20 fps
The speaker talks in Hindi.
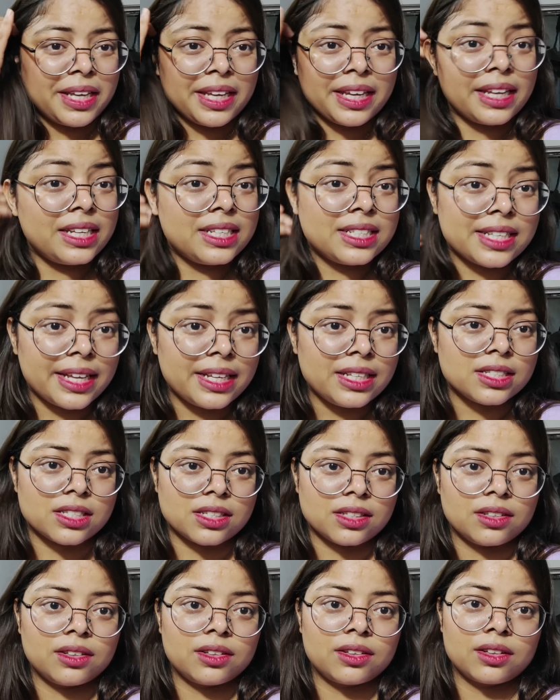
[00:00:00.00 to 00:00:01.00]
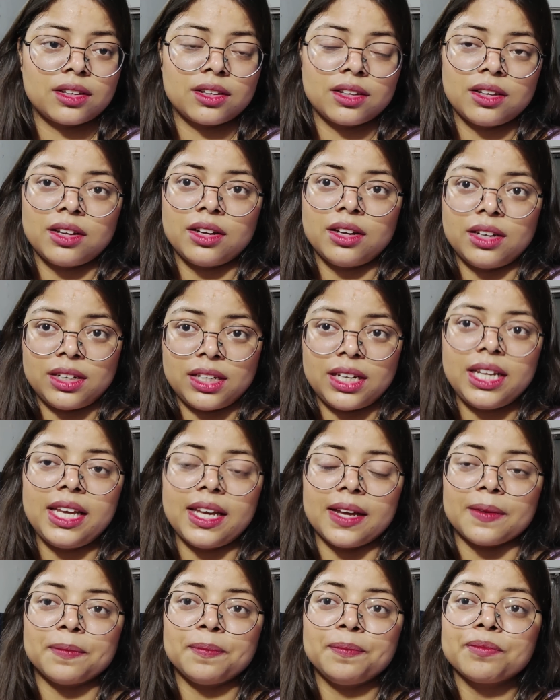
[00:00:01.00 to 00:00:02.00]
मेकिंग एनी सेंस ठीक
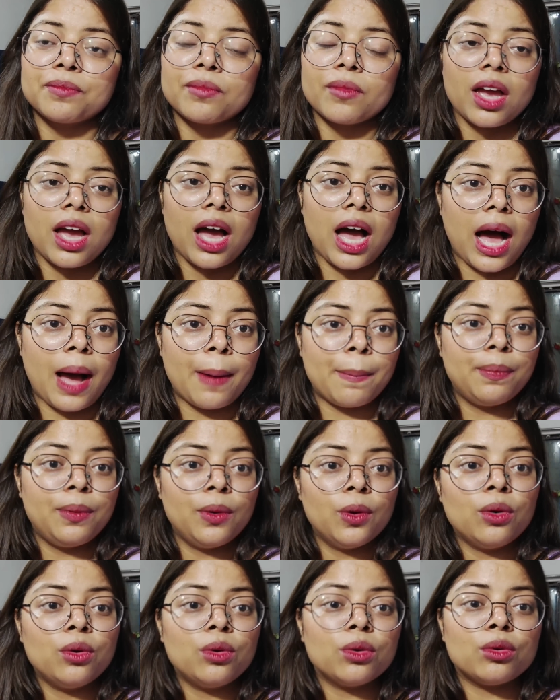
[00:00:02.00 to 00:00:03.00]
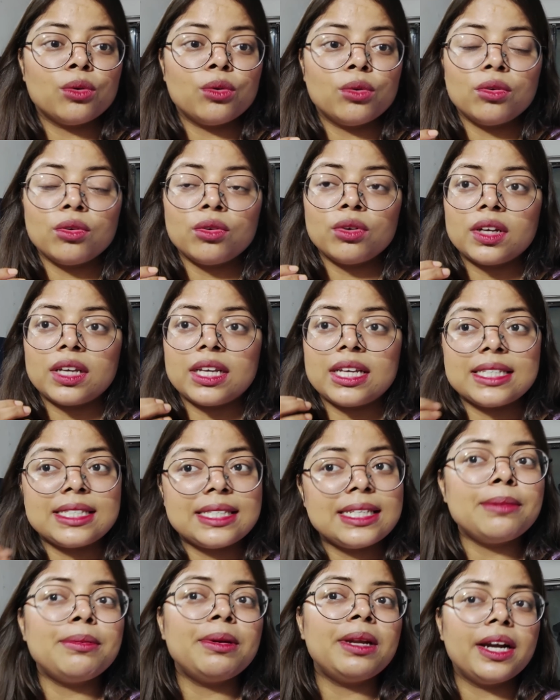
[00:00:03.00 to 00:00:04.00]
है आप लोग
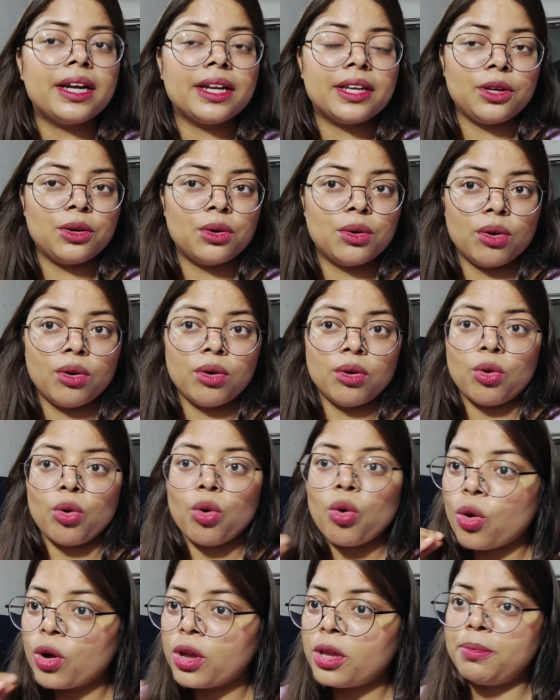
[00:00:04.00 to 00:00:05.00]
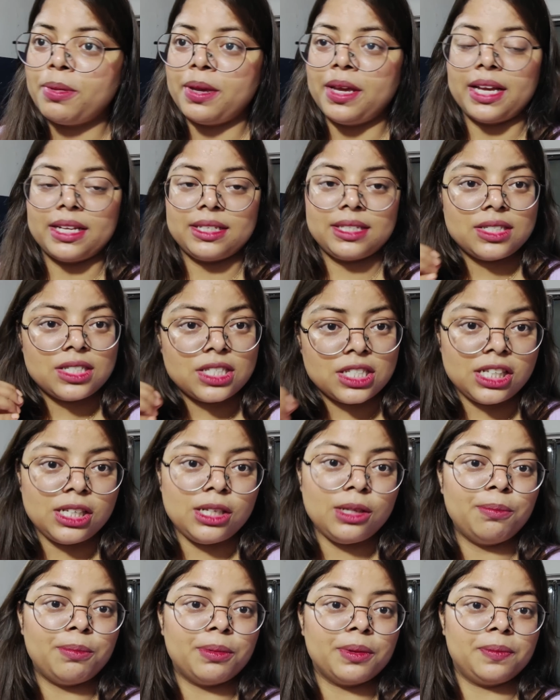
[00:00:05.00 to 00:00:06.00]
किसी भी लड़की को कोई भी ऐसे
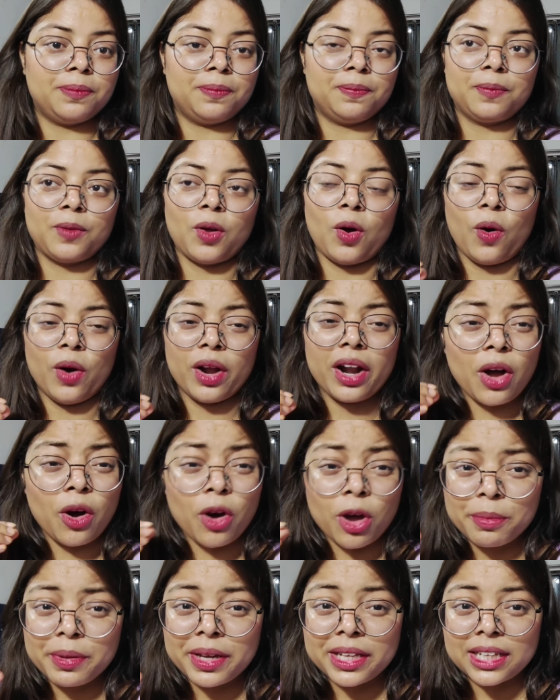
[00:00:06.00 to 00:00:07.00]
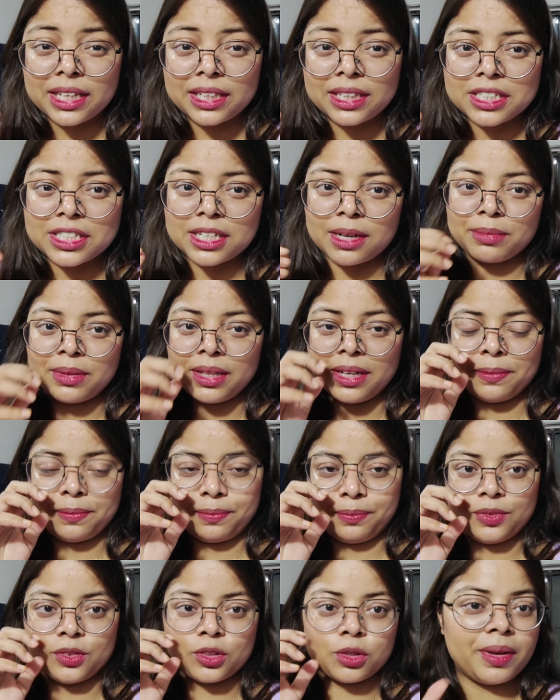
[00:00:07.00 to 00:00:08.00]
चीप और और भी गंदे गंदे शब्द है
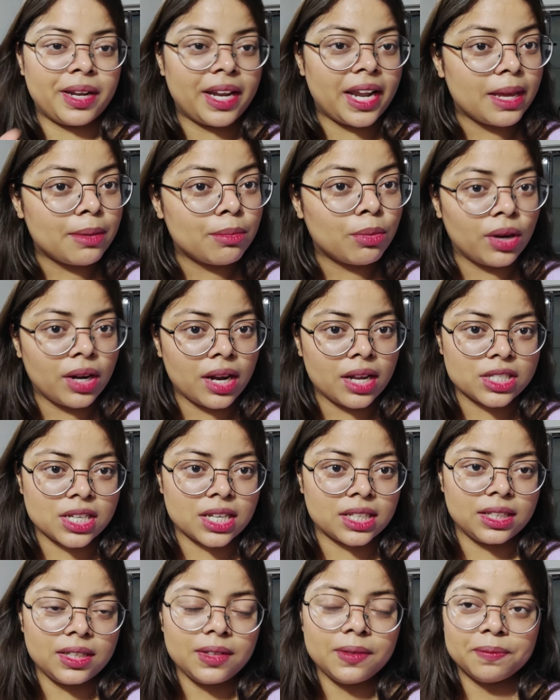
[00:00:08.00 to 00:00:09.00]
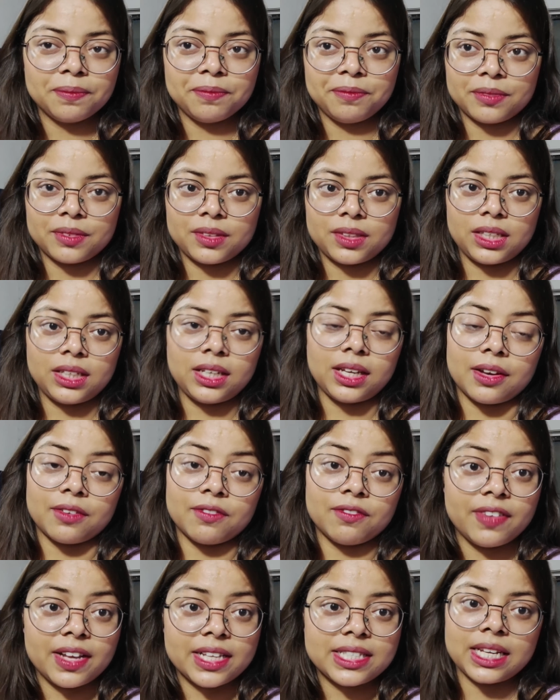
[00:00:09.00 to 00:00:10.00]
जो मैं नहीं बोलना चाहती ठीक है
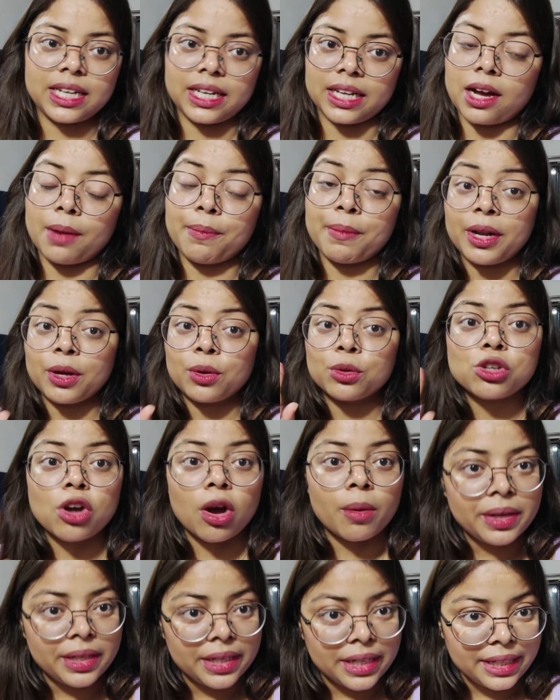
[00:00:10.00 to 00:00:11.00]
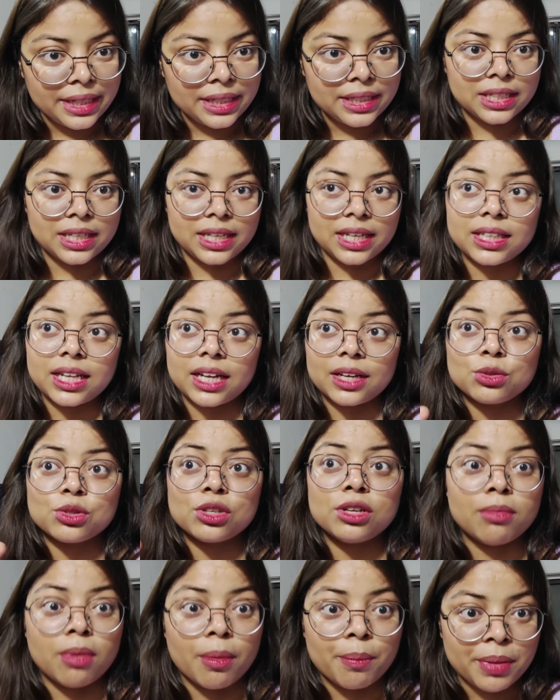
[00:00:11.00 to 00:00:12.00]
वैसे लिखा मैंने कुछ कमेंट डिलीट किए हैं ताकि
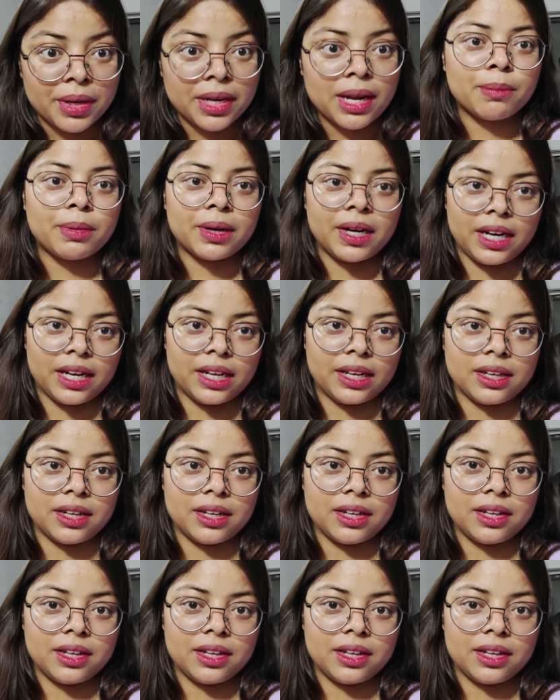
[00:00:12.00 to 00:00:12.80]
उसकी मम्मी ना पढ़ ले